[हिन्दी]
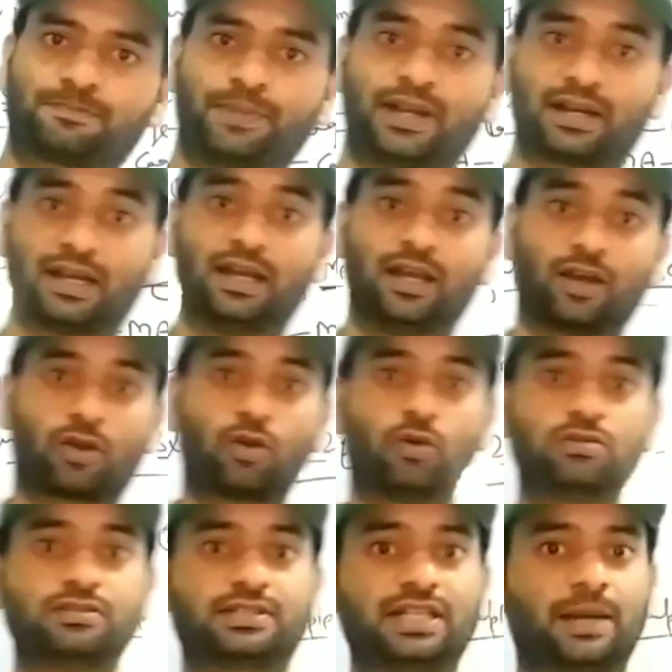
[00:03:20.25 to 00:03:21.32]
पर
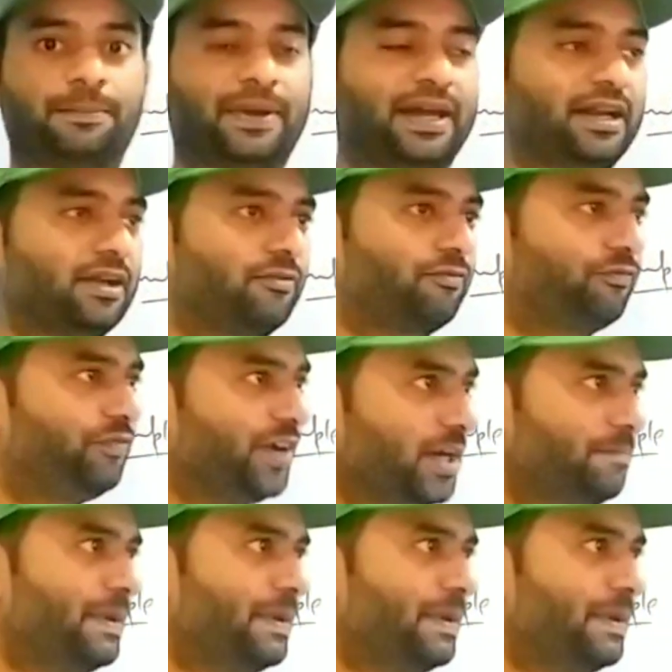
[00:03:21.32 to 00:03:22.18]
कौन सा बैरिंग फिट